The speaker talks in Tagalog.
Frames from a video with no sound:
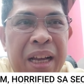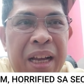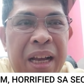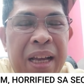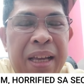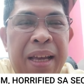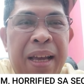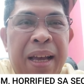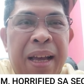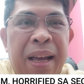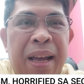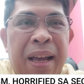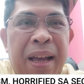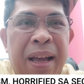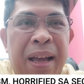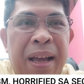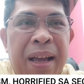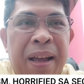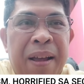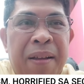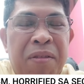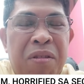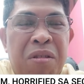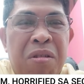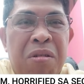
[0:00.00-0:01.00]

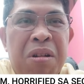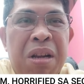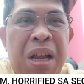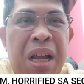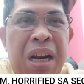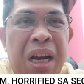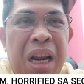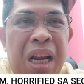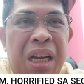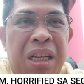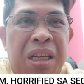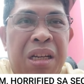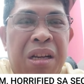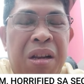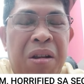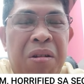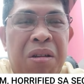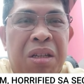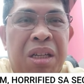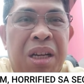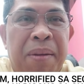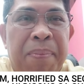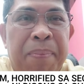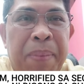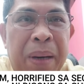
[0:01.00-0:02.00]
Kaya to the rescue
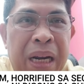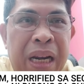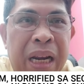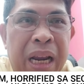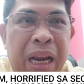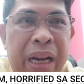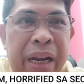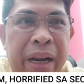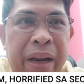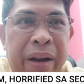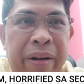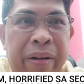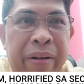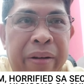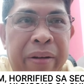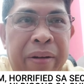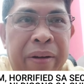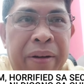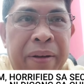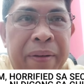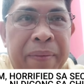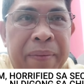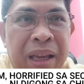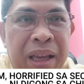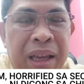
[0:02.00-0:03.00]
si Panelo.
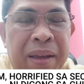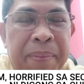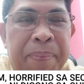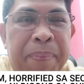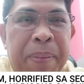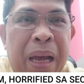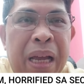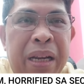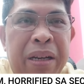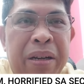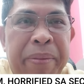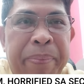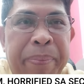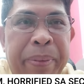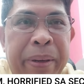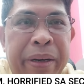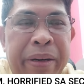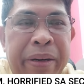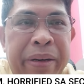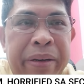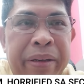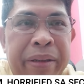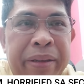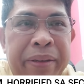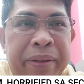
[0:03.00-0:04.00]
E eh, paano
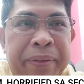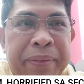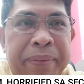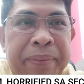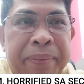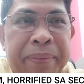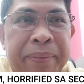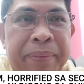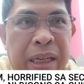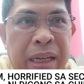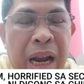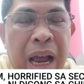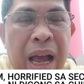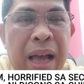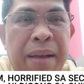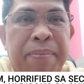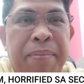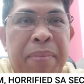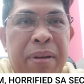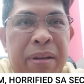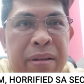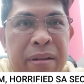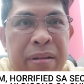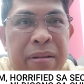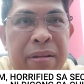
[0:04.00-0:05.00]
po?
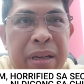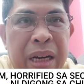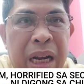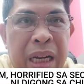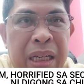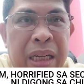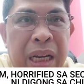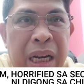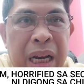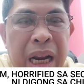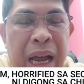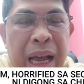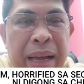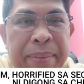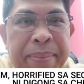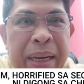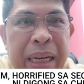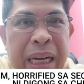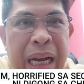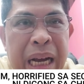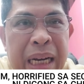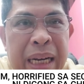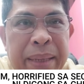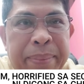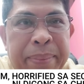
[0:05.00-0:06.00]
Nabuko na sila
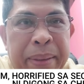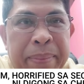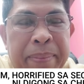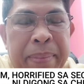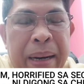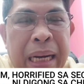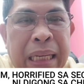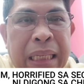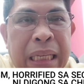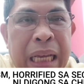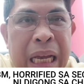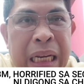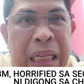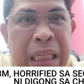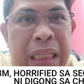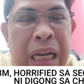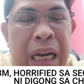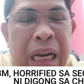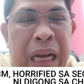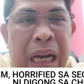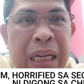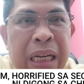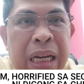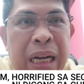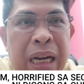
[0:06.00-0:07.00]
mga kababayan
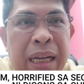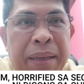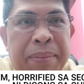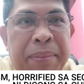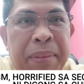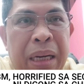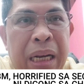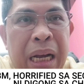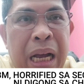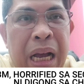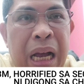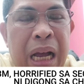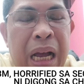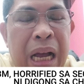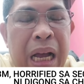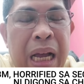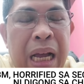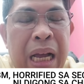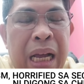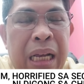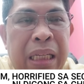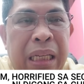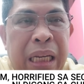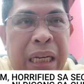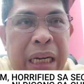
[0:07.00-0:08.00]
sa kanilang mga
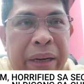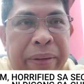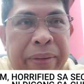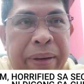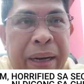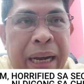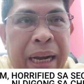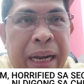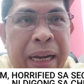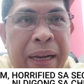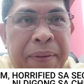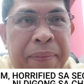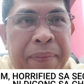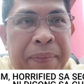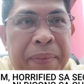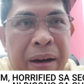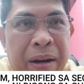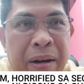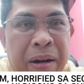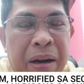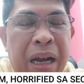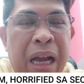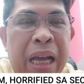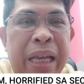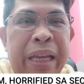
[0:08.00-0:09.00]
ginawa.
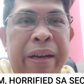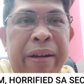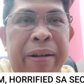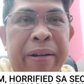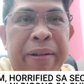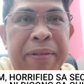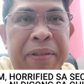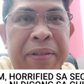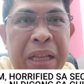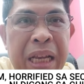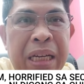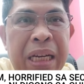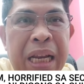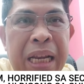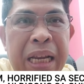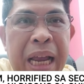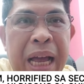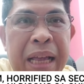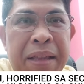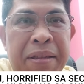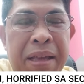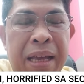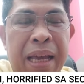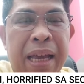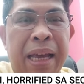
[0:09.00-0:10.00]
O ngayon, tingnan
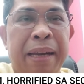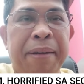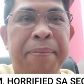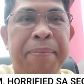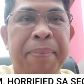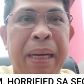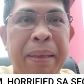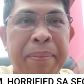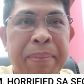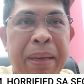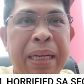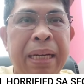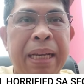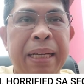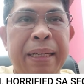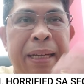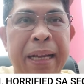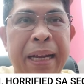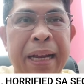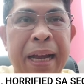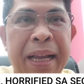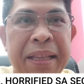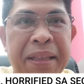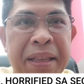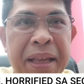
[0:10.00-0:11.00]
natin, pagbalik
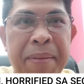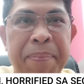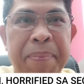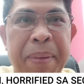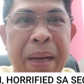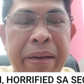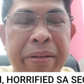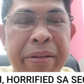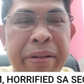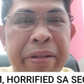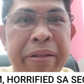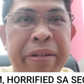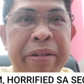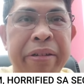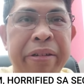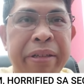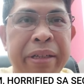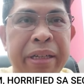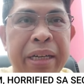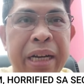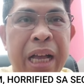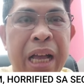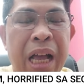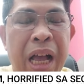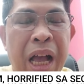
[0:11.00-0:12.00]
ng ating
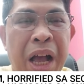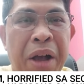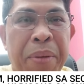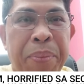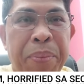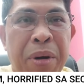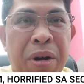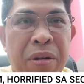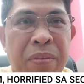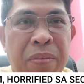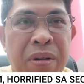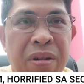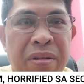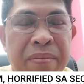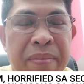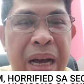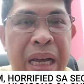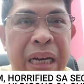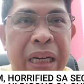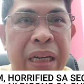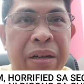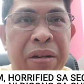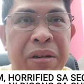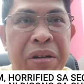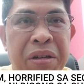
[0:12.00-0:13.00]
Pangulong Bongbong
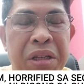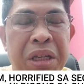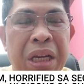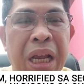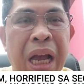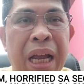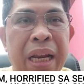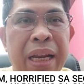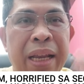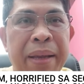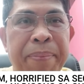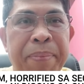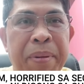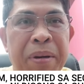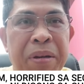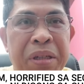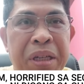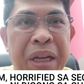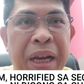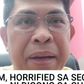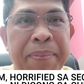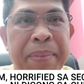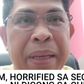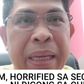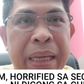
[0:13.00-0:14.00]
Marcos galing po
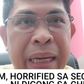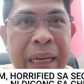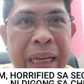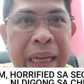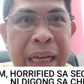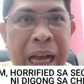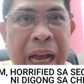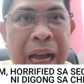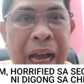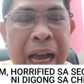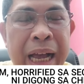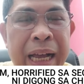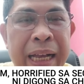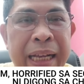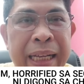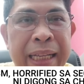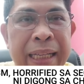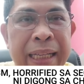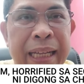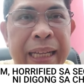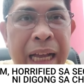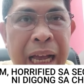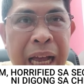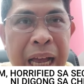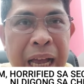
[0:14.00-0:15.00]
sa Amerika,
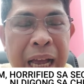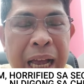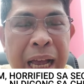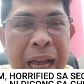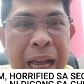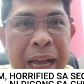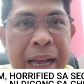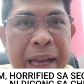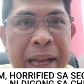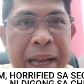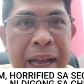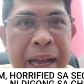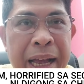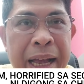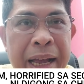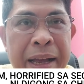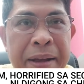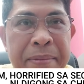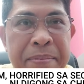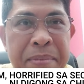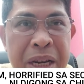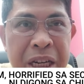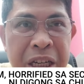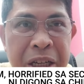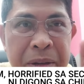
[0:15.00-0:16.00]
uh,
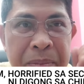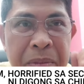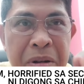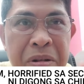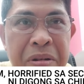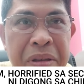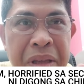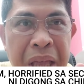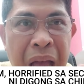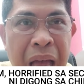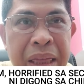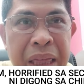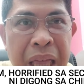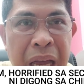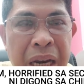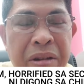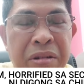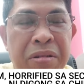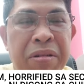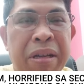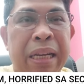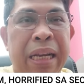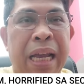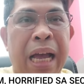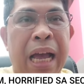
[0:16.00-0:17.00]
mismong
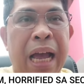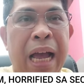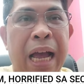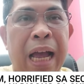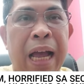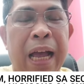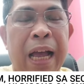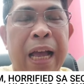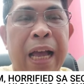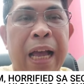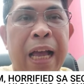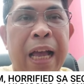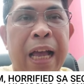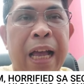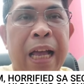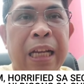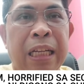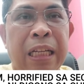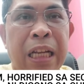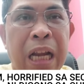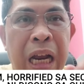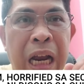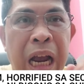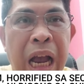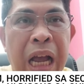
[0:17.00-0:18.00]
tatanungin na
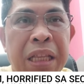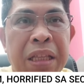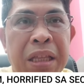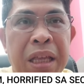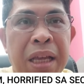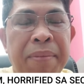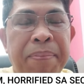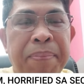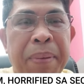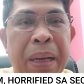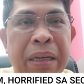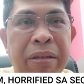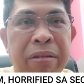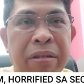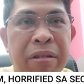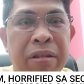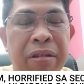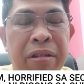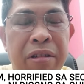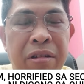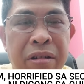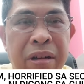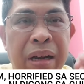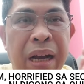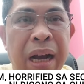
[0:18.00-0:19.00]
ng ating Pangulo
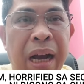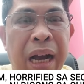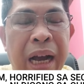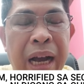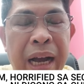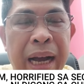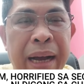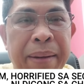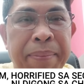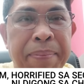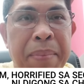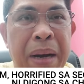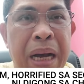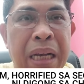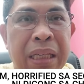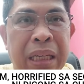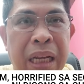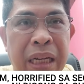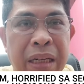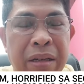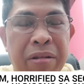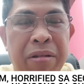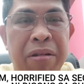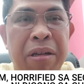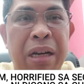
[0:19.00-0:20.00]
yung uh,
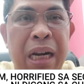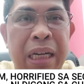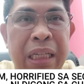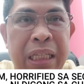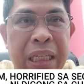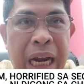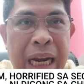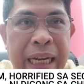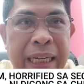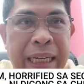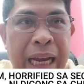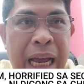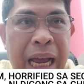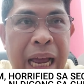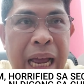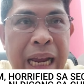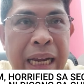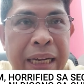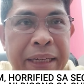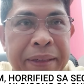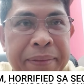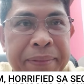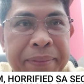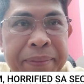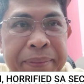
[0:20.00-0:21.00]
ambasador ng
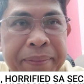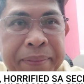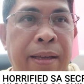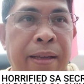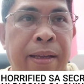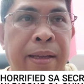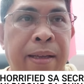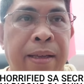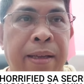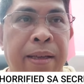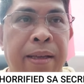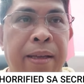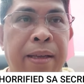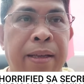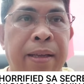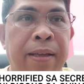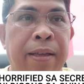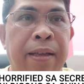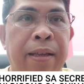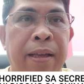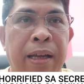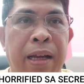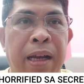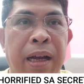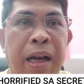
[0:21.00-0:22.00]
China.
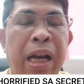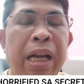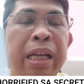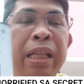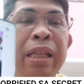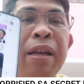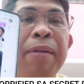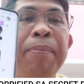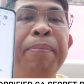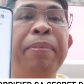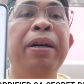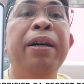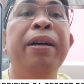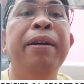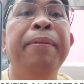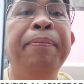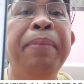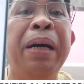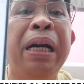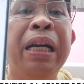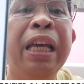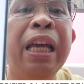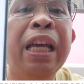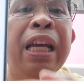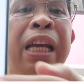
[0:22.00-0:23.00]
O ito po,
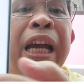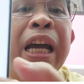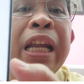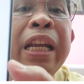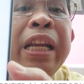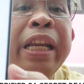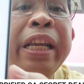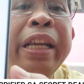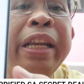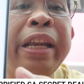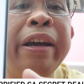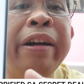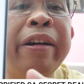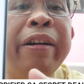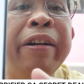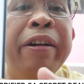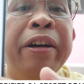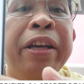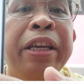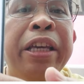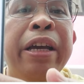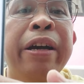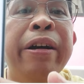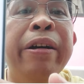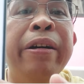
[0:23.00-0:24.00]
pakinggan
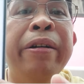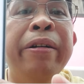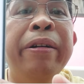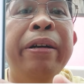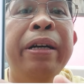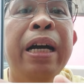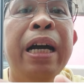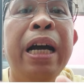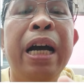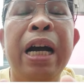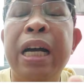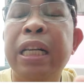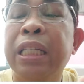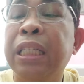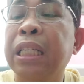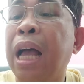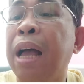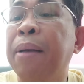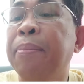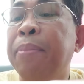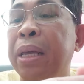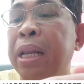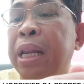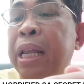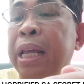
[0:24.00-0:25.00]
ninyo yung uh,
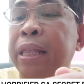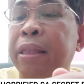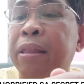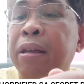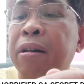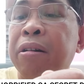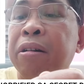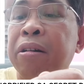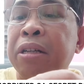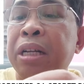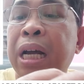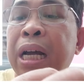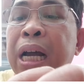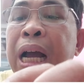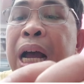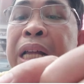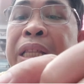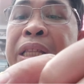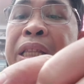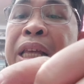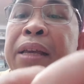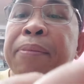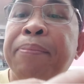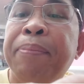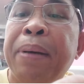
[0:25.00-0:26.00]
sabi rito ng
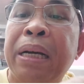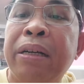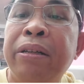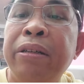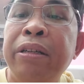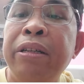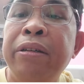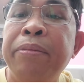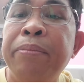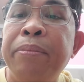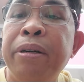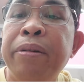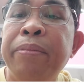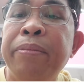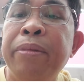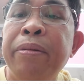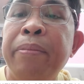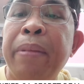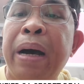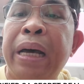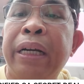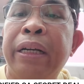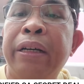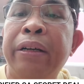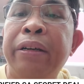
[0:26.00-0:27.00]
ating Pangulong
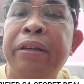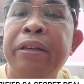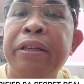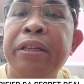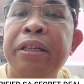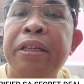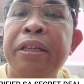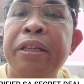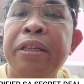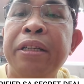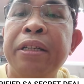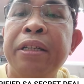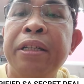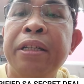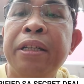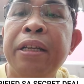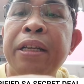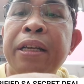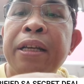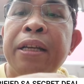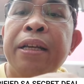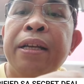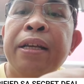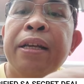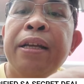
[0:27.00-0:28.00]
Bongbong Marcos.
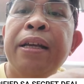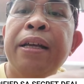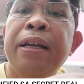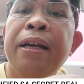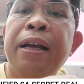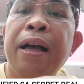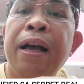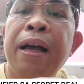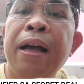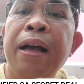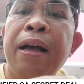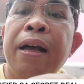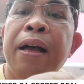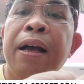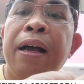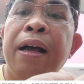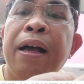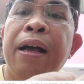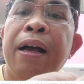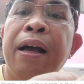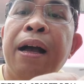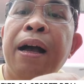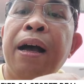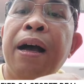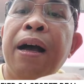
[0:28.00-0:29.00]

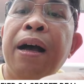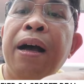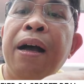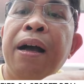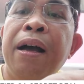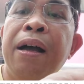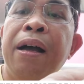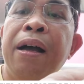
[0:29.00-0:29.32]
Ah.